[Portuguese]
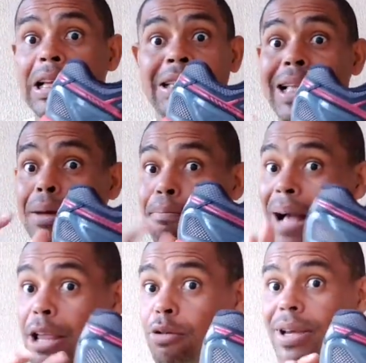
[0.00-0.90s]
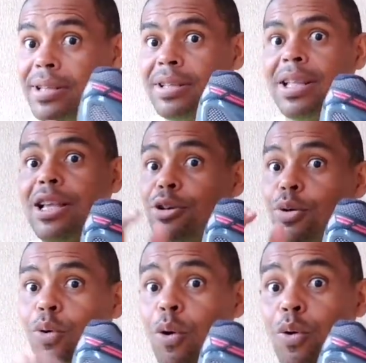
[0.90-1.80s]
trabalho com esse tênis,
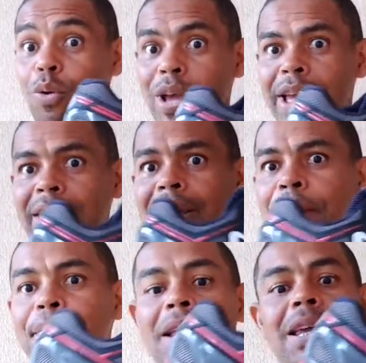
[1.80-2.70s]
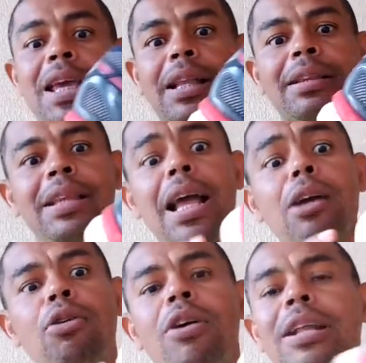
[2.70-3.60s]
corro com ele e até
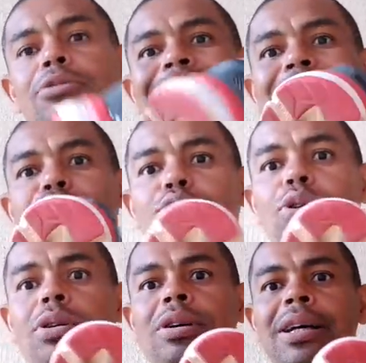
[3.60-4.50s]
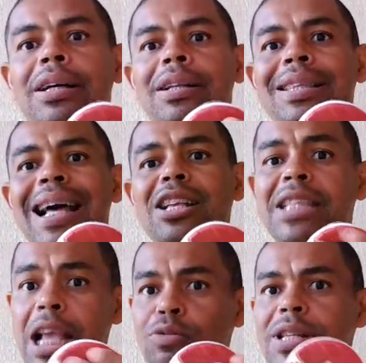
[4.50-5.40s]
agora não gastou nada.
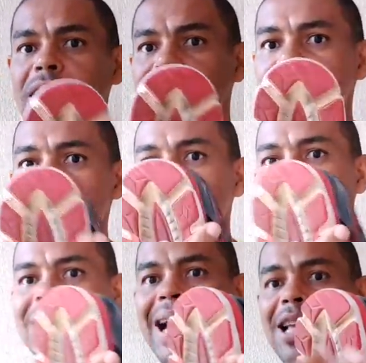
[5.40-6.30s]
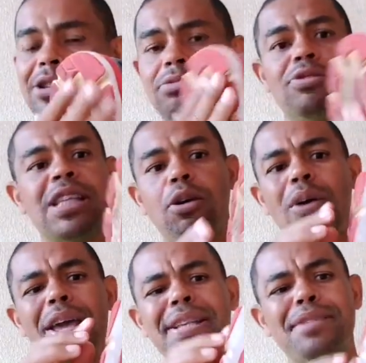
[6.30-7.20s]
Tem alguns, tem alguns gastos, não sei
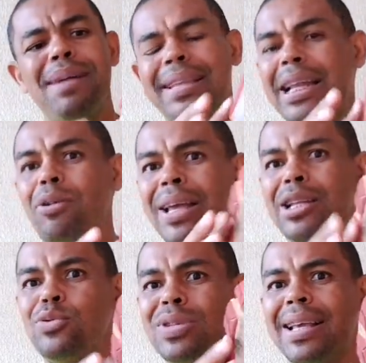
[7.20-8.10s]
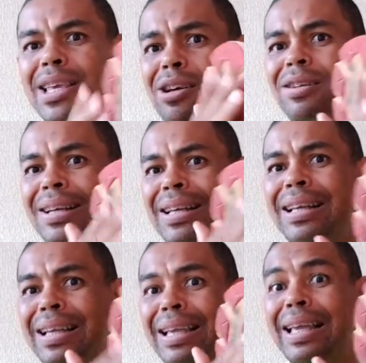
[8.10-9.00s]
qual é esse material que eles usam aqui, ó
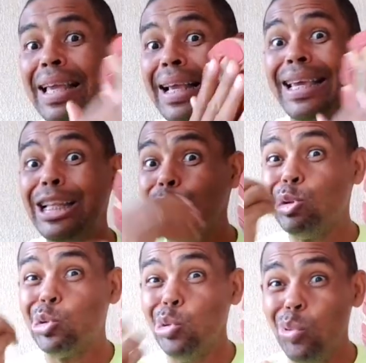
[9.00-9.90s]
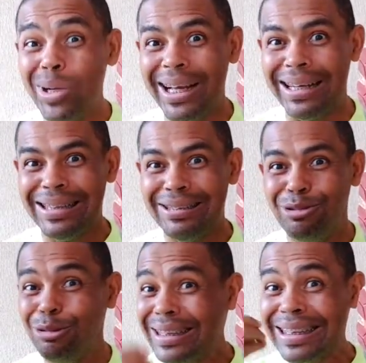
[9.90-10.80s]
que dura.
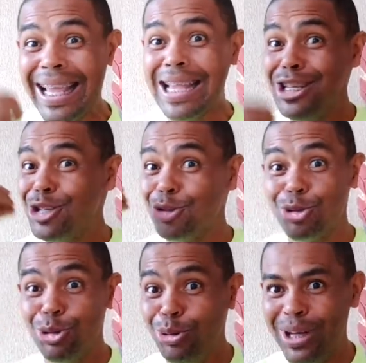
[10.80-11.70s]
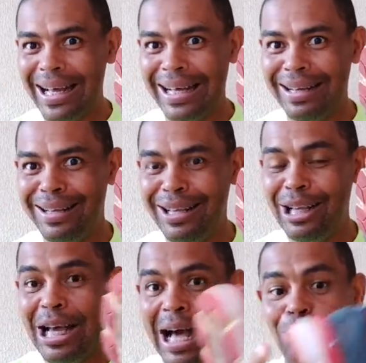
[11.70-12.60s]
O tênis dura.
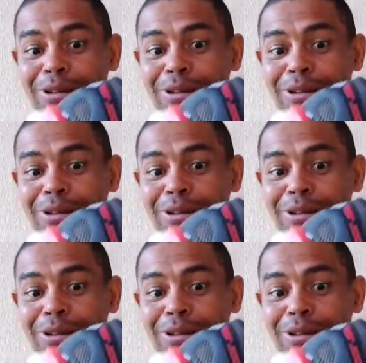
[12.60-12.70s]
O